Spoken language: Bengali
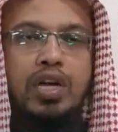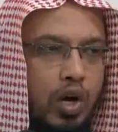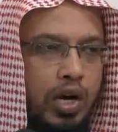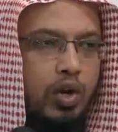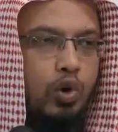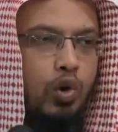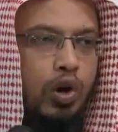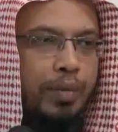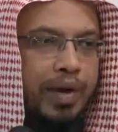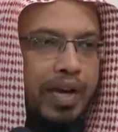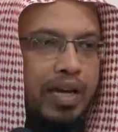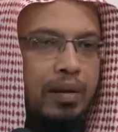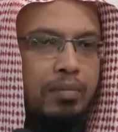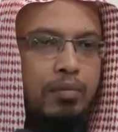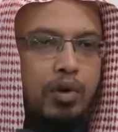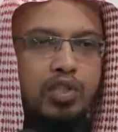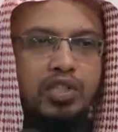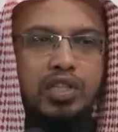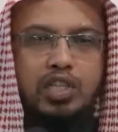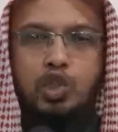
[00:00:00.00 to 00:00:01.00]
অনেক ওলামা একরাম
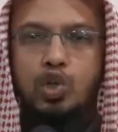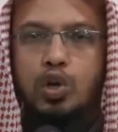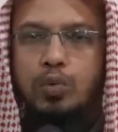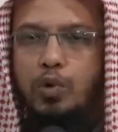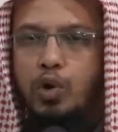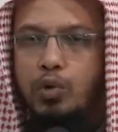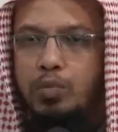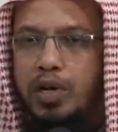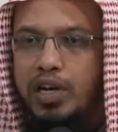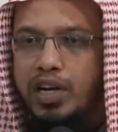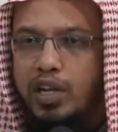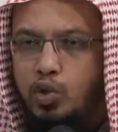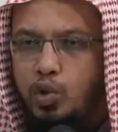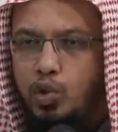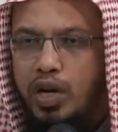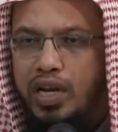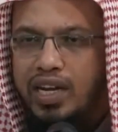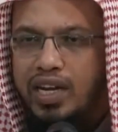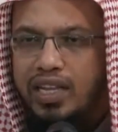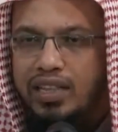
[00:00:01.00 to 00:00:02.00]
বলেছেন সর্বনিম্ন এটা দুই
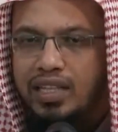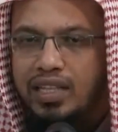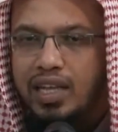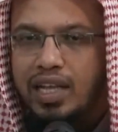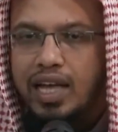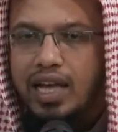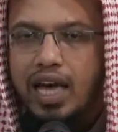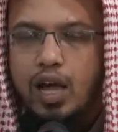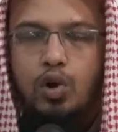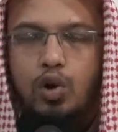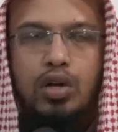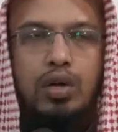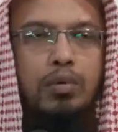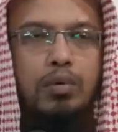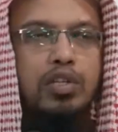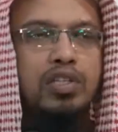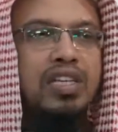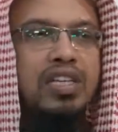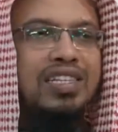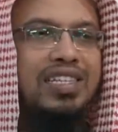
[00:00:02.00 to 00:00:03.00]
রাকাত আর অনেকে
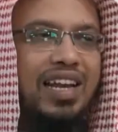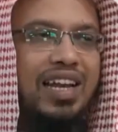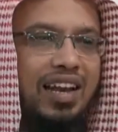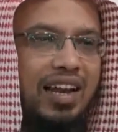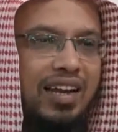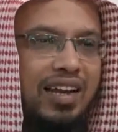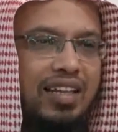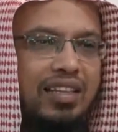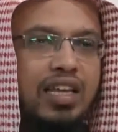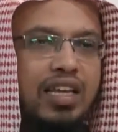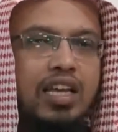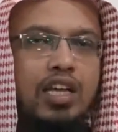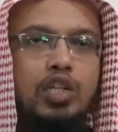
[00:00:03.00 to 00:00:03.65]
বলেছেন চার রাকাত